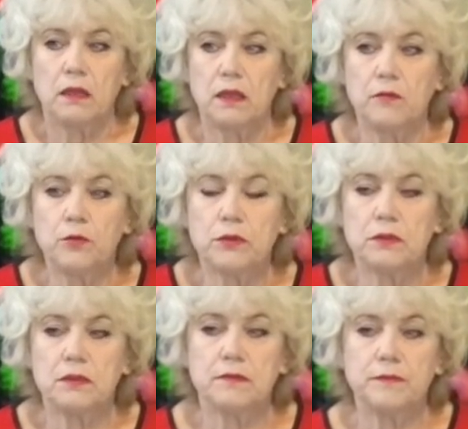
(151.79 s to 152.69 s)
И вот
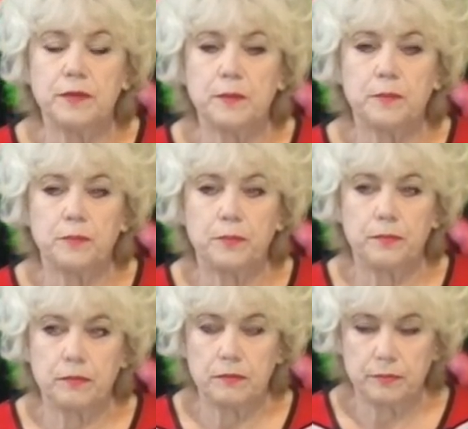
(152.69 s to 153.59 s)
вы
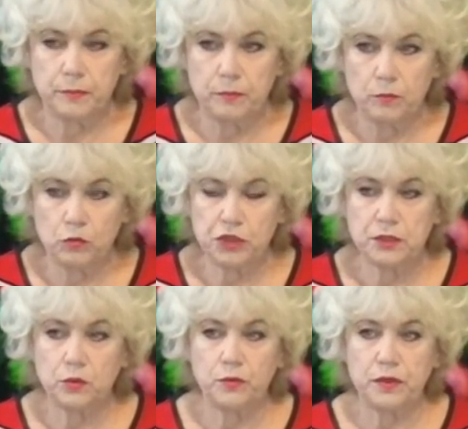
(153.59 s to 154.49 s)

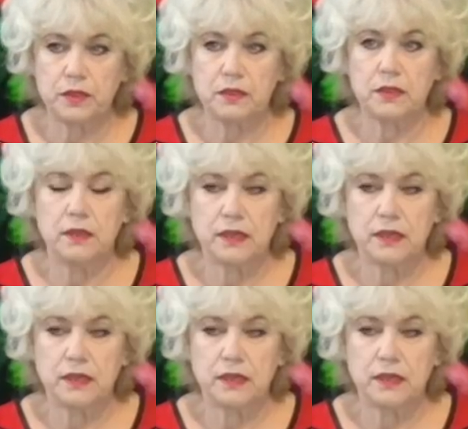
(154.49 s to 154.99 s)
можете увидеть,